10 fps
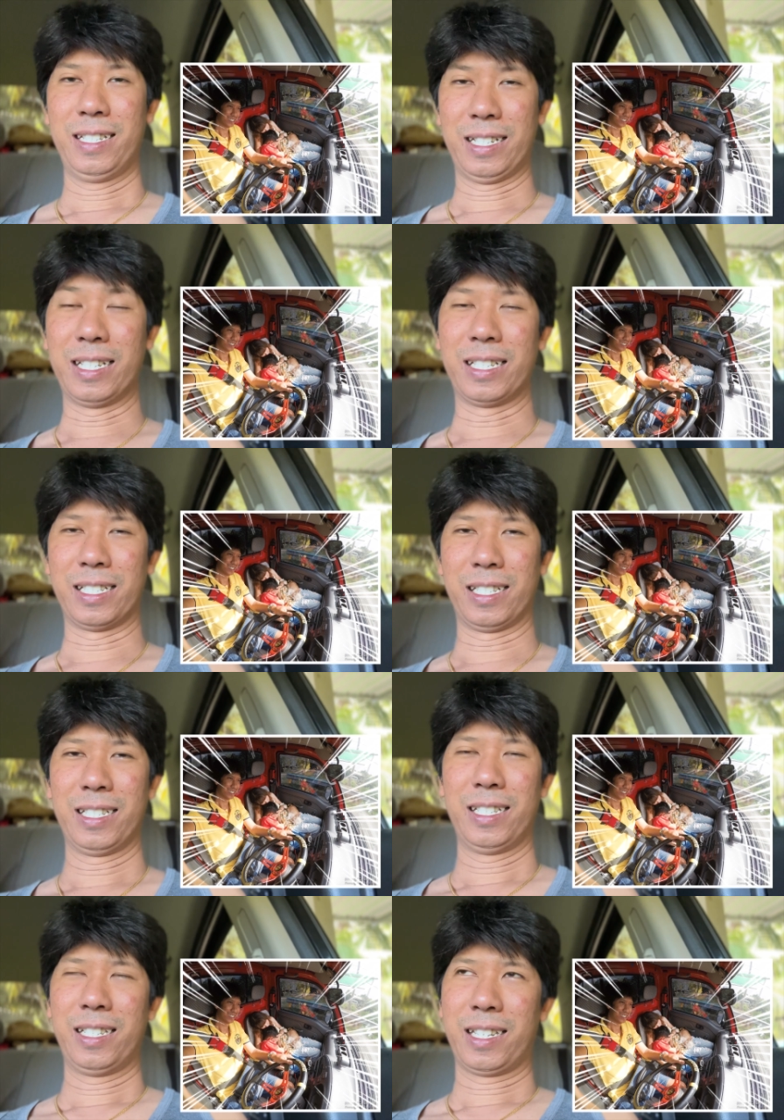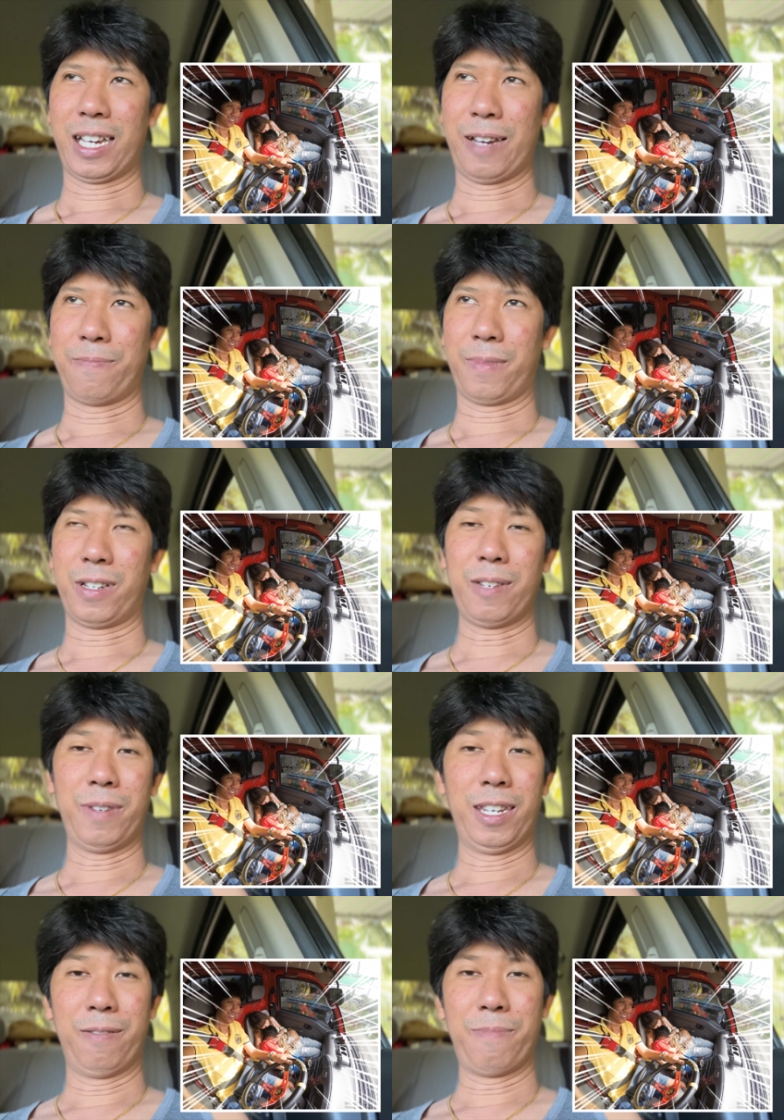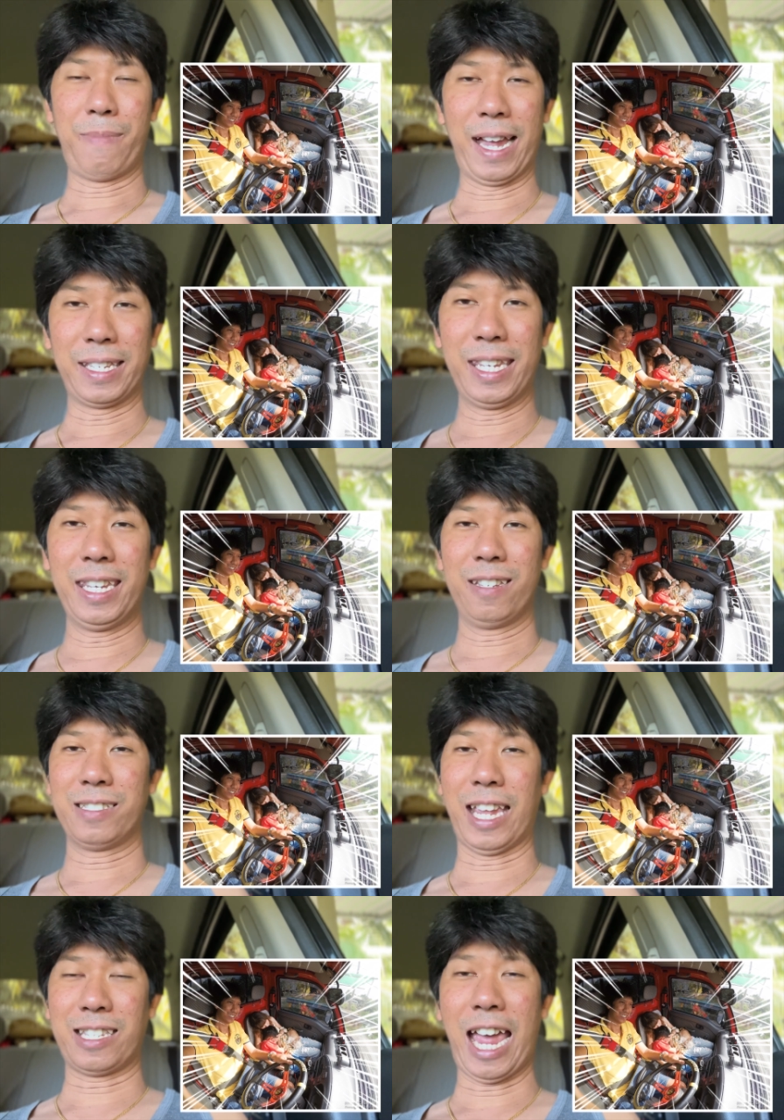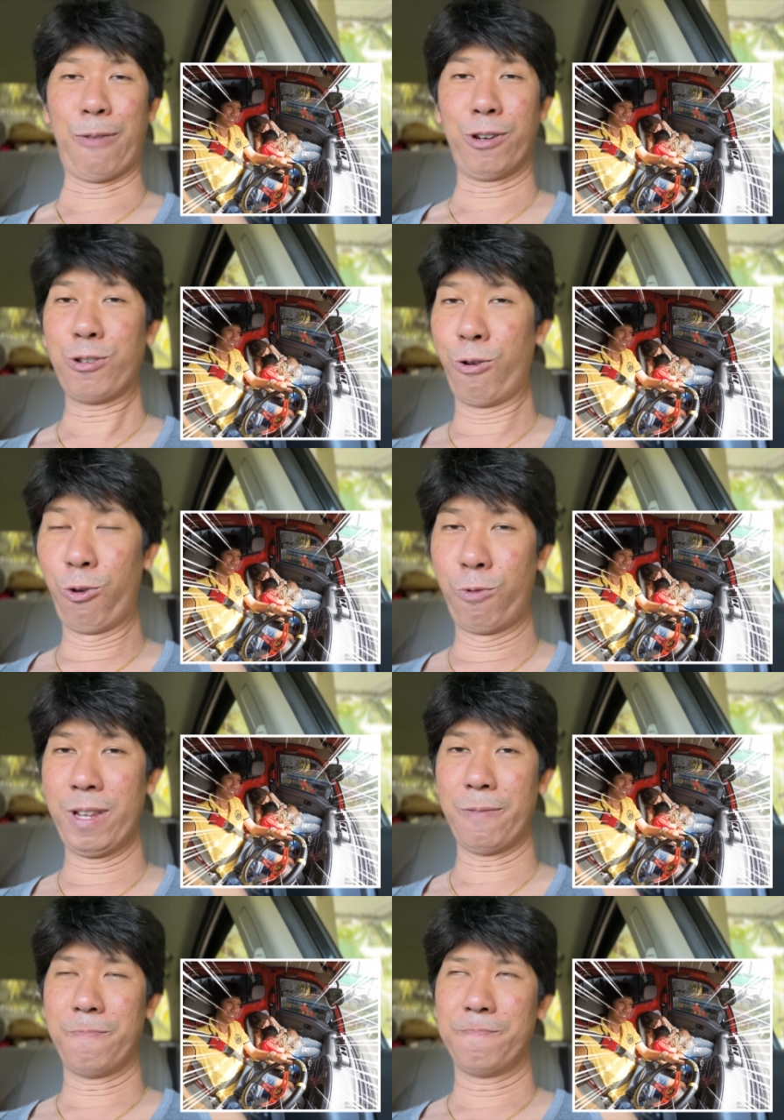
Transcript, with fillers: เออ ครับ มันก็จะมีประมาณนี้ แต่ถามว่าโชว์รูมเนี่ย